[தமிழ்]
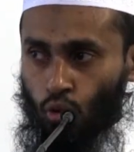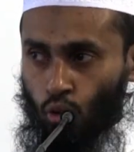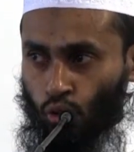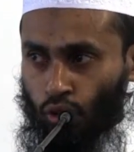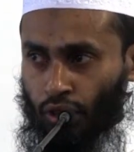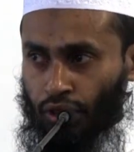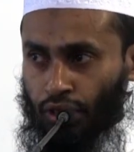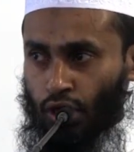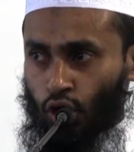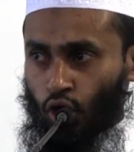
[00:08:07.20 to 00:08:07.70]

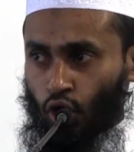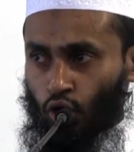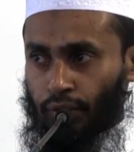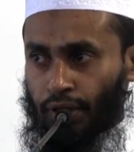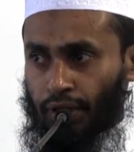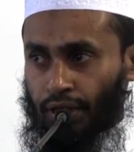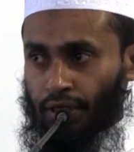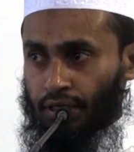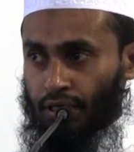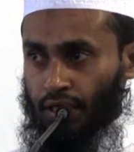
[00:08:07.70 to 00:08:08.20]
உங்களில்
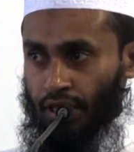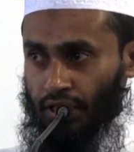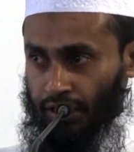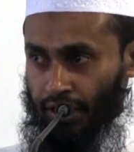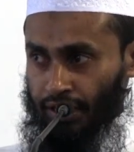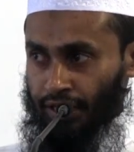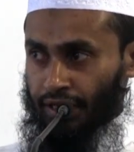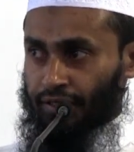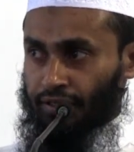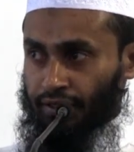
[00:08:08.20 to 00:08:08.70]
ஒருவர்
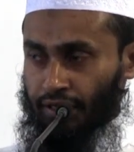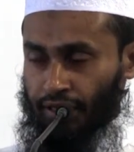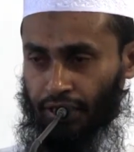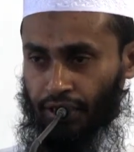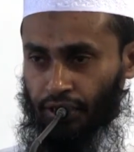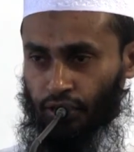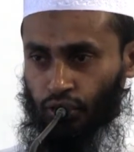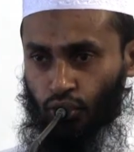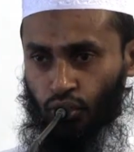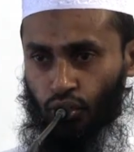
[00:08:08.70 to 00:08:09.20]
கயிற்றை
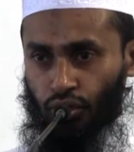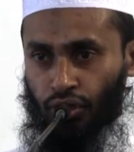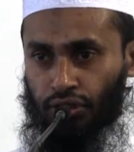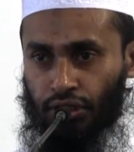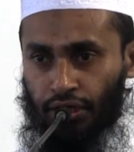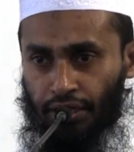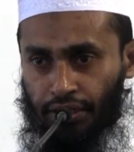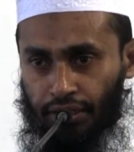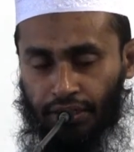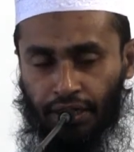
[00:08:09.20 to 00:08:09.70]
எடுத்துக்கொண்டு
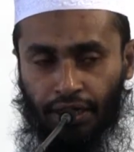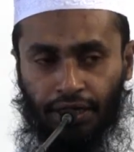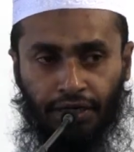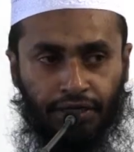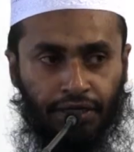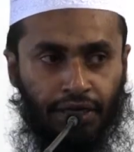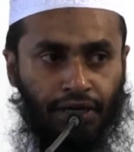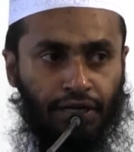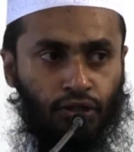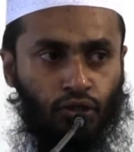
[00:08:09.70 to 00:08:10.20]
தனது
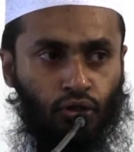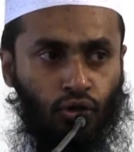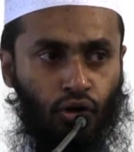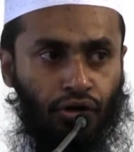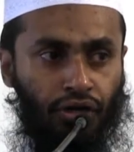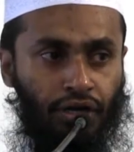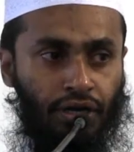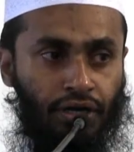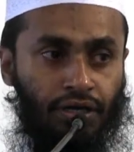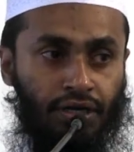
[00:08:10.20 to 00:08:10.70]
கயிற்றை
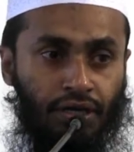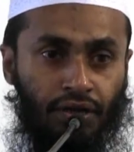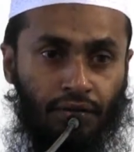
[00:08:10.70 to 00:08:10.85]
எடுத்துக்கொண்டு